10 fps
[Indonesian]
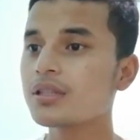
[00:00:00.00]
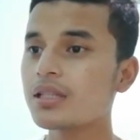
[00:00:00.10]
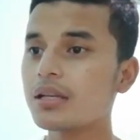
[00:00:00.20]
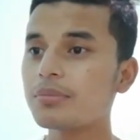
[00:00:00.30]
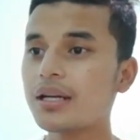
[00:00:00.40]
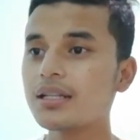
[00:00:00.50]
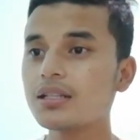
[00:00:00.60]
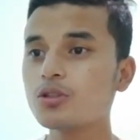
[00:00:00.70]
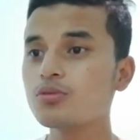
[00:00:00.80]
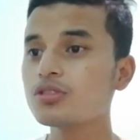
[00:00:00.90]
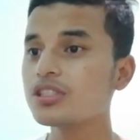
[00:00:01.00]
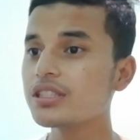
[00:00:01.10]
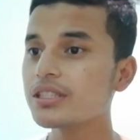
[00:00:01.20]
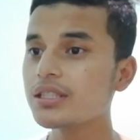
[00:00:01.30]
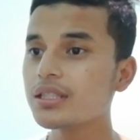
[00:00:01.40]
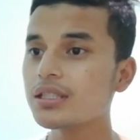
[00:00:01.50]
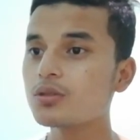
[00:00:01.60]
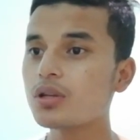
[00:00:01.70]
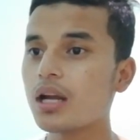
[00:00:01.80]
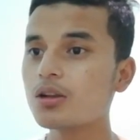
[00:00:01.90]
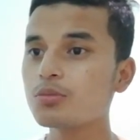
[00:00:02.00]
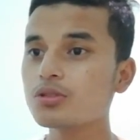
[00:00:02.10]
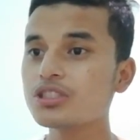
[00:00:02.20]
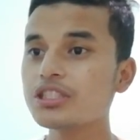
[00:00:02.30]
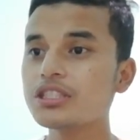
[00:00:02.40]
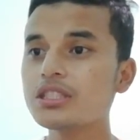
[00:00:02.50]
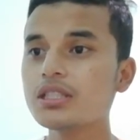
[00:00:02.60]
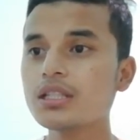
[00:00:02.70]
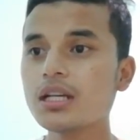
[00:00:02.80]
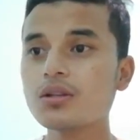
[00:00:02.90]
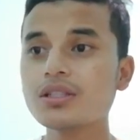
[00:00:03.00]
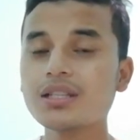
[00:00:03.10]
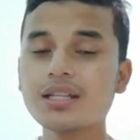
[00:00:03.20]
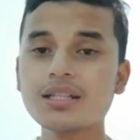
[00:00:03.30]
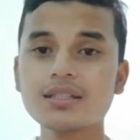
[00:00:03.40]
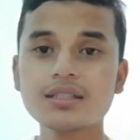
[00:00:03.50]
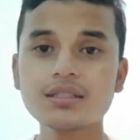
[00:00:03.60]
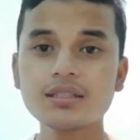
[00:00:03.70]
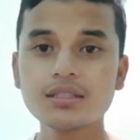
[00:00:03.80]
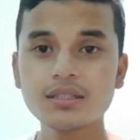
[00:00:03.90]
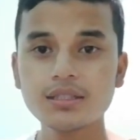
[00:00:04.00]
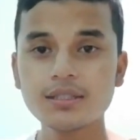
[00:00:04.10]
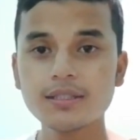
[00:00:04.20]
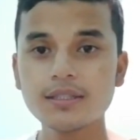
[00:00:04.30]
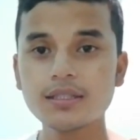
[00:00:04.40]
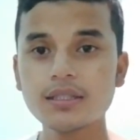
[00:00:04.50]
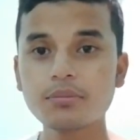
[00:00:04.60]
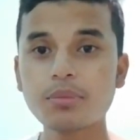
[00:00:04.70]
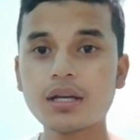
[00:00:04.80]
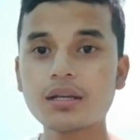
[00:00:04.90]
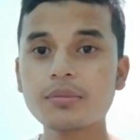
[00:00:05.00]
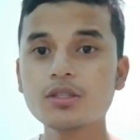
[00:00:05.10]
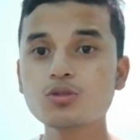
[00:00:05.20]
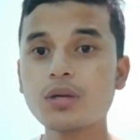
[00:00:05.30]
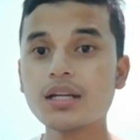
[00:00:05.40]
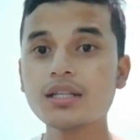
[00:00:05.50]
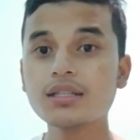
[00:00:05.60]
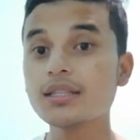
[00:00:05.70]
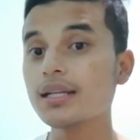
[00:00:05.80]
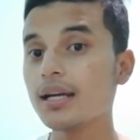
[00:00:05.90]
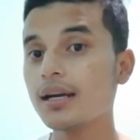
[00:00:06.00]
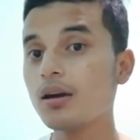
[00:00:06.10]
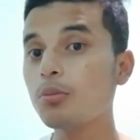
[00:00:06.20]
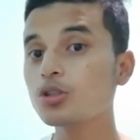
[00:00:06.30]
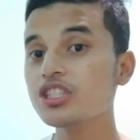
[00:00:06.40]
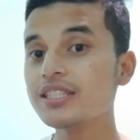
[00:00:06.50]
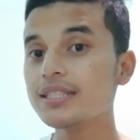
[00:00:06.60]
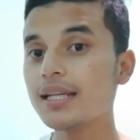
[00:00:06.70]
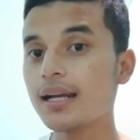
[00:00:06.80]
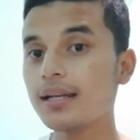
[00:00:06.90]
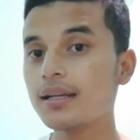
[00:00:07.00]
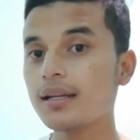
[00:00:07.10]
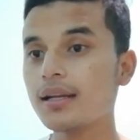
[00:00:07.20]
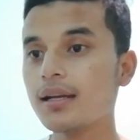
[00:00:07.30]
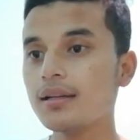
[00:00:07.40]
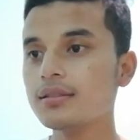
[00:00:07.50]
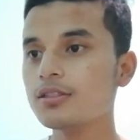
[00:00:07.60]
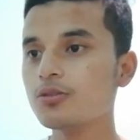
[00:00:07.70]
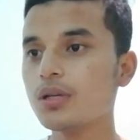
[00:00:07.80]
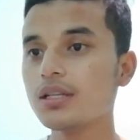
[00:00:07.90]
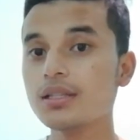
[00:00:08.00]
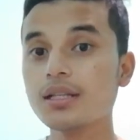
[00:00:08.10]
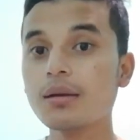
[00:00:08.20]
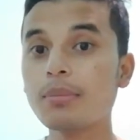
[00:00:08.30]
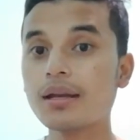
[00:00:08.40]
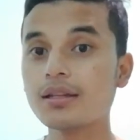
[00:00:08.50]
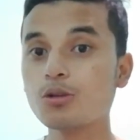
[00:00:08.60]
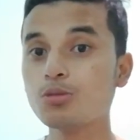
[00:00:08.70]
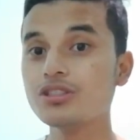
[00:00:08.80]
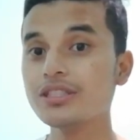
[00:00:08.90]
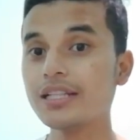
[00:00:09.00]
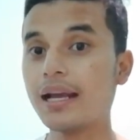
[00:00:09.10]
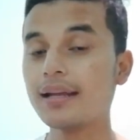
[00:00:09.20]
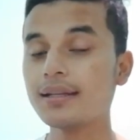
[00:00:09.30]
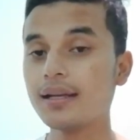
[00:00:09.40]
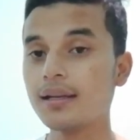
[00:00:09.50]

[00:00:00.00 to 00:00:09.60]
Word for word: tanpa adanya oposisi kekurangan oposisi kalau kita lihat saja di parlemen cuma ada tiga oposisi yang ada cuma ada tiga partai oposisi yang ada